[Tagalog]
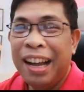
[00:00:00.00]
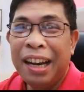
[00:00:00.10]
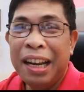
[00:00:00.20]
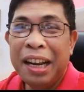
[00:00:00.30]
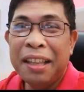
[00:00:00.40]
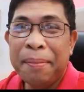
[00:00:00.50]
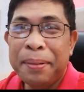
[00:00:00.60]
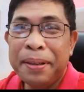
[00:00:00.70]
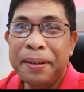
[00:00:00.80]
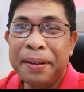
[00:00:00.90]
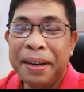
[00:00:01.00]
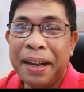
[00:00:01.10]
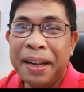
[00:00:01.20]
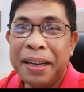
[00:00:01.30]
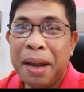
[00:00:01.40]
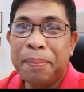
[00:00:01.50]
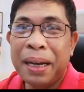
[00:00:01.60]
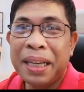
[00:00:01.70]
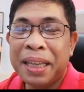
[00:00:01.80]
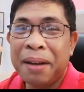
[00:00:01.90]
Araneta po yung uh,
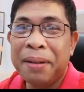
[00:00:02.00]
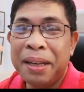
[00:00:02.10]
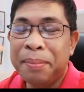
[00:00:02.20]
napangasawa